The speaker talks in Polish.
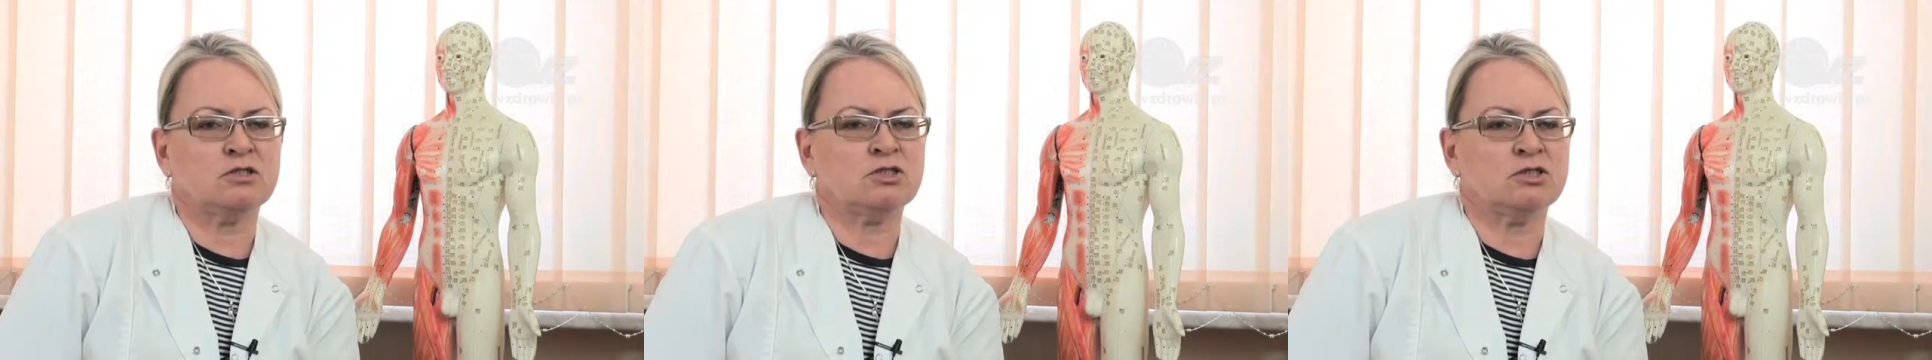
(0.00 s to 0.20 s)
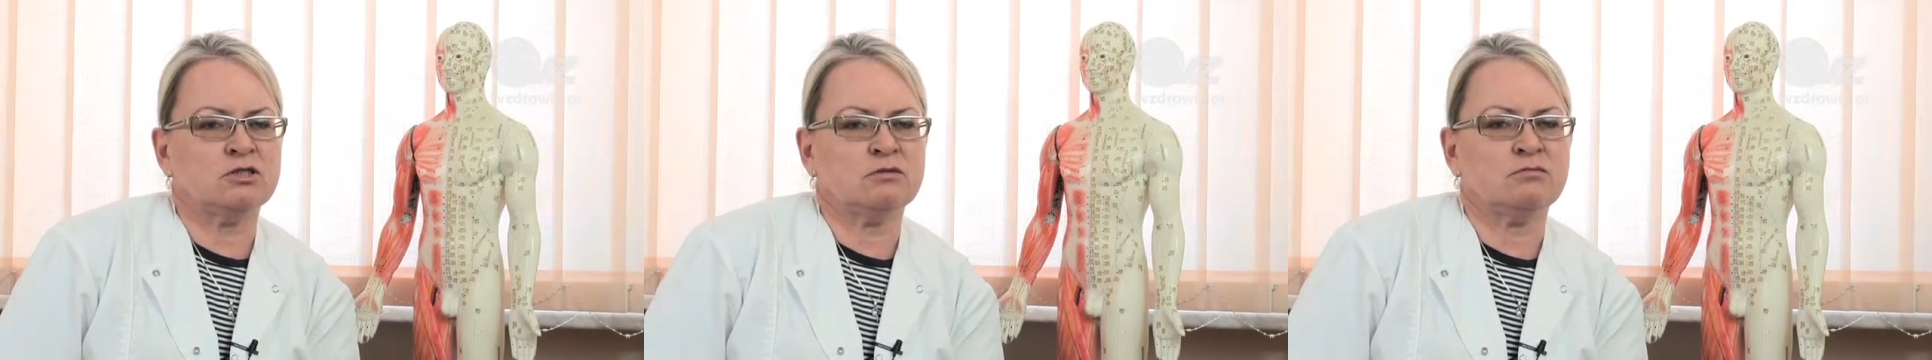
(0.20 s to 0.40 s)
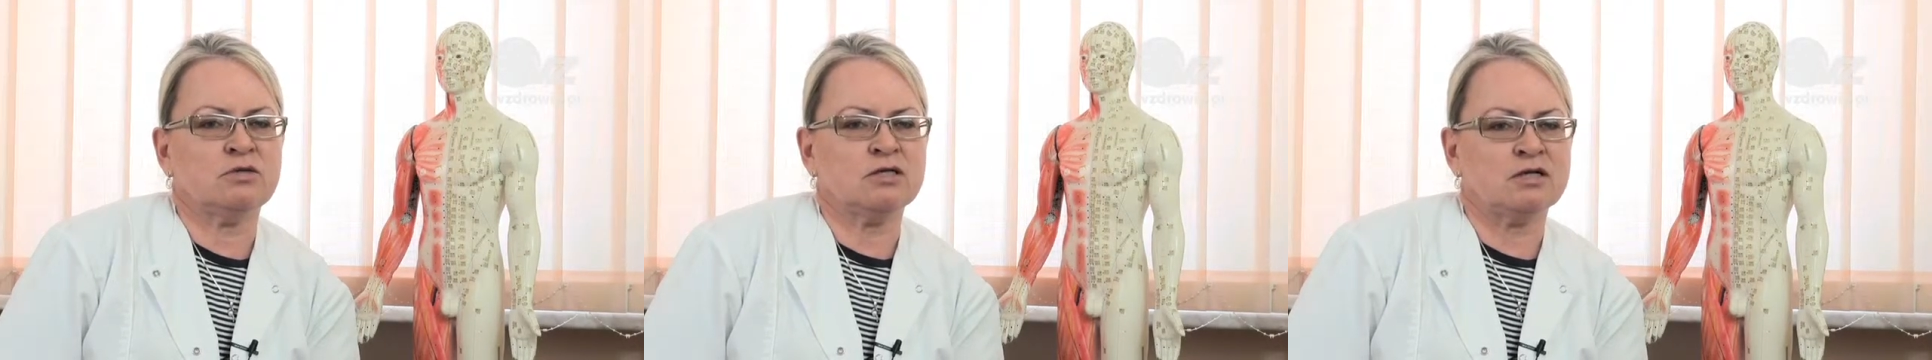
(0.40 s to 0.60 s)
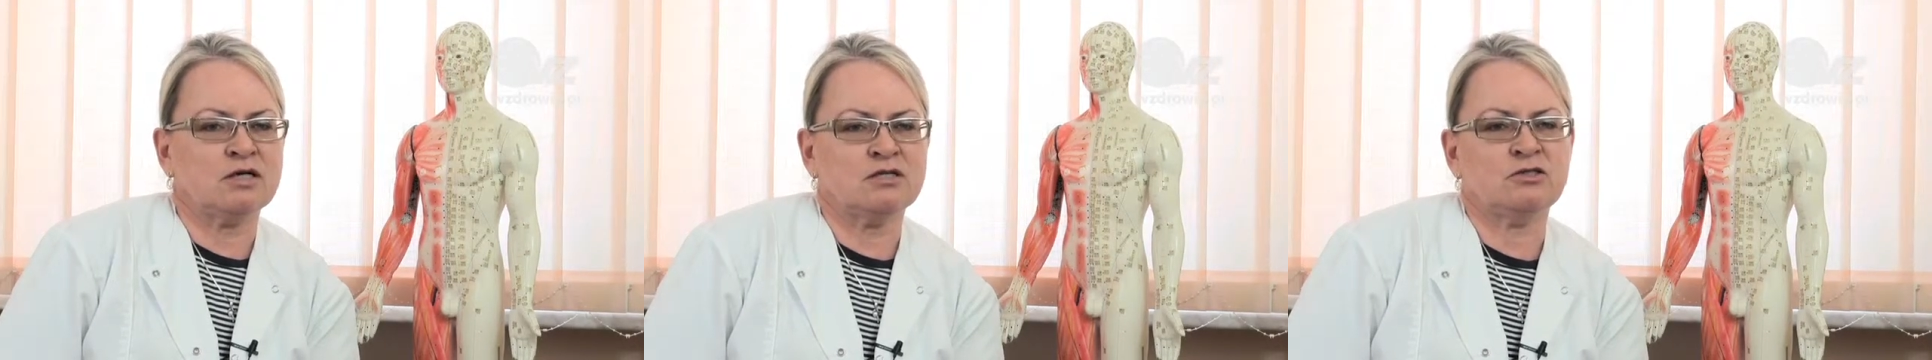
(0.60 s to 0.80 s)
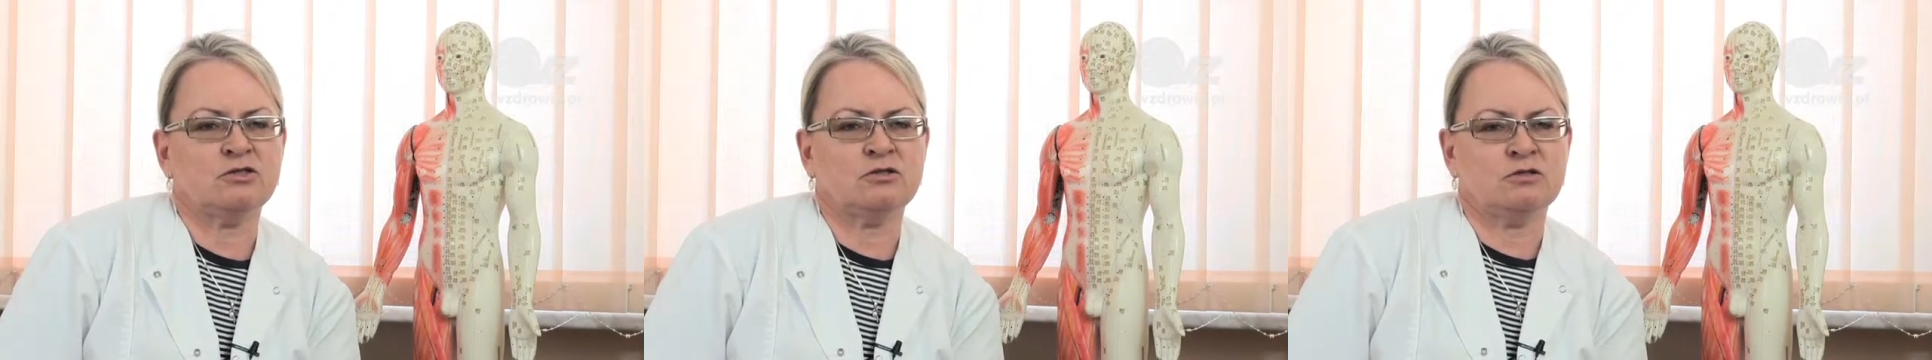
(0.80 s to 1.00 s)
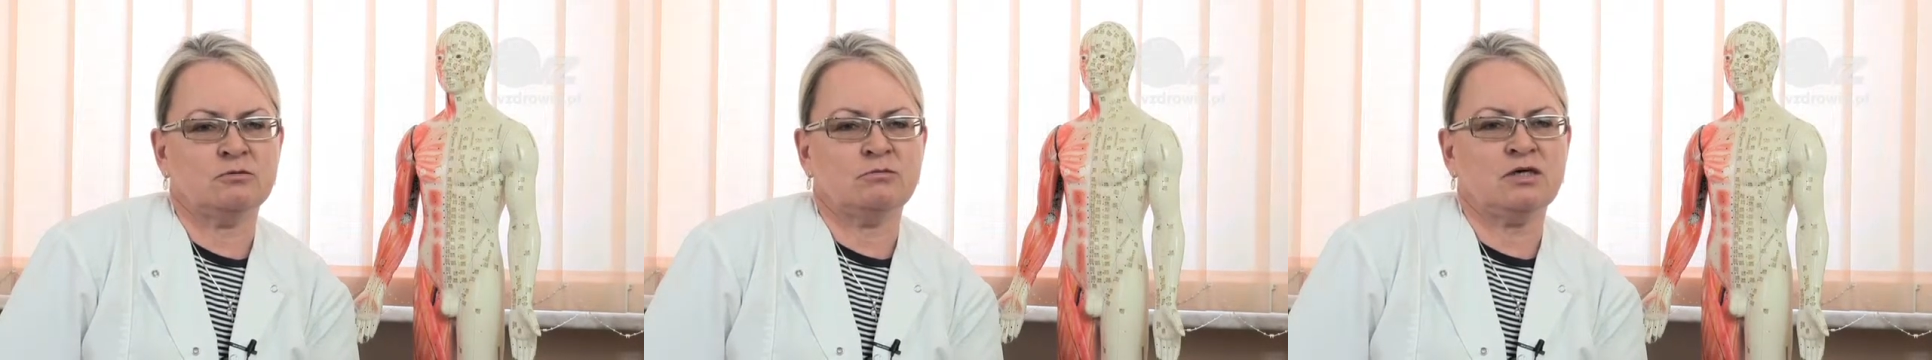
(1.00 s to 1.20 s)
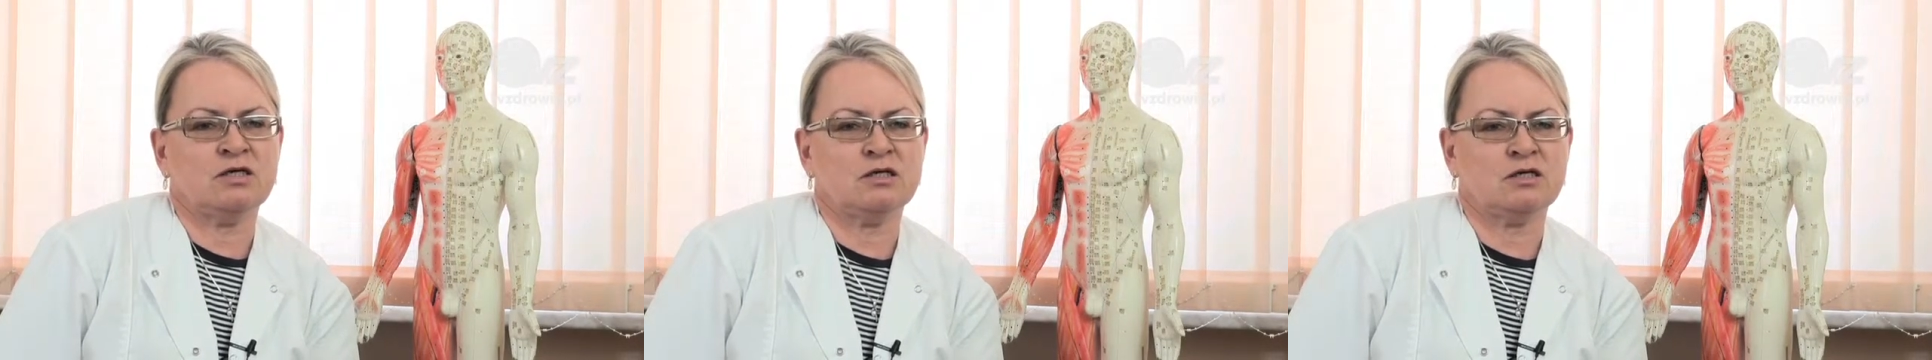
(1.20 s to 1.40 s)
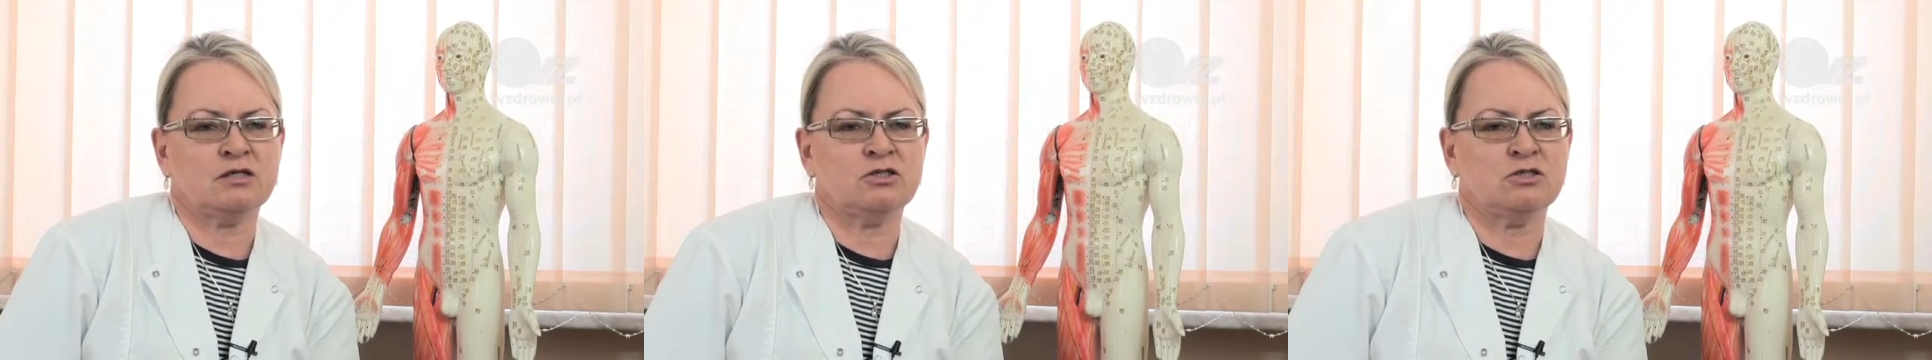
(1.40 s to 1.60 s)
leczenie bańkami,
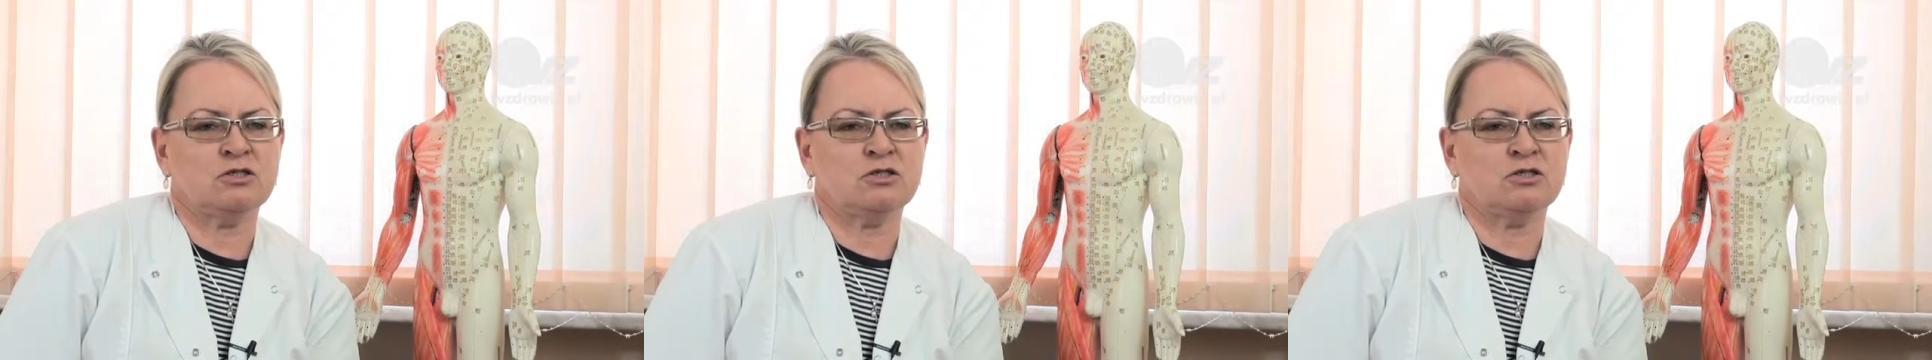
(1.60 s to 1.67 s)
bańkami